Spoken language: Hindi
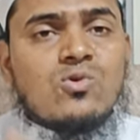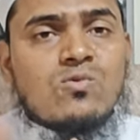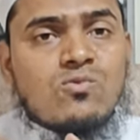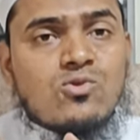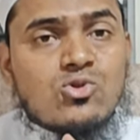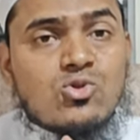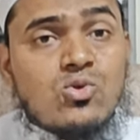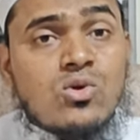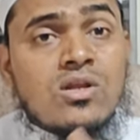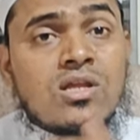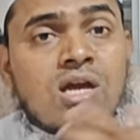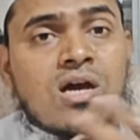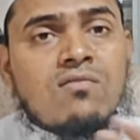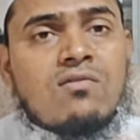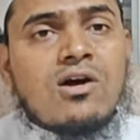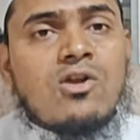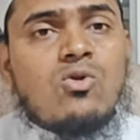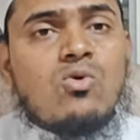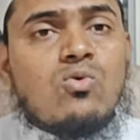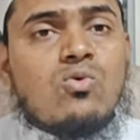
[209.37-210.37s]
तो वो दुनिया
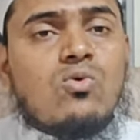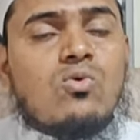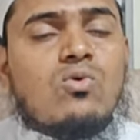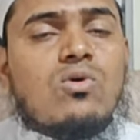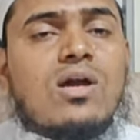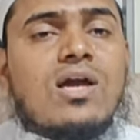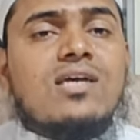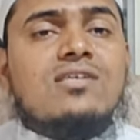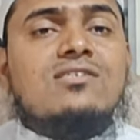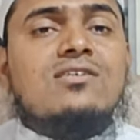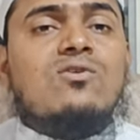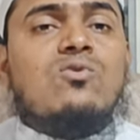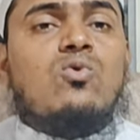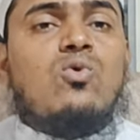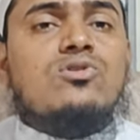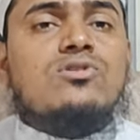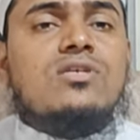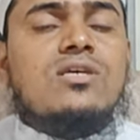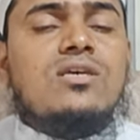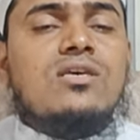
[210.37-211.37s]
वालों को कैसे
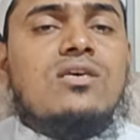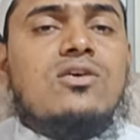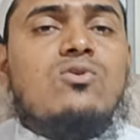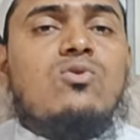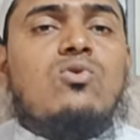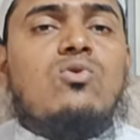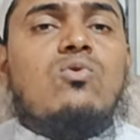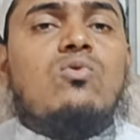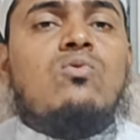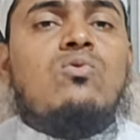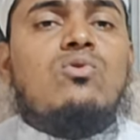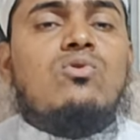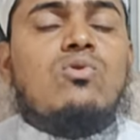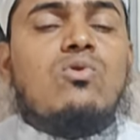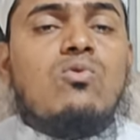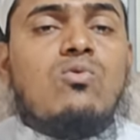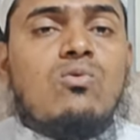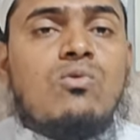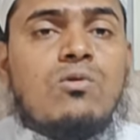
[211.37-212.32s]
कोसेंगी और उनको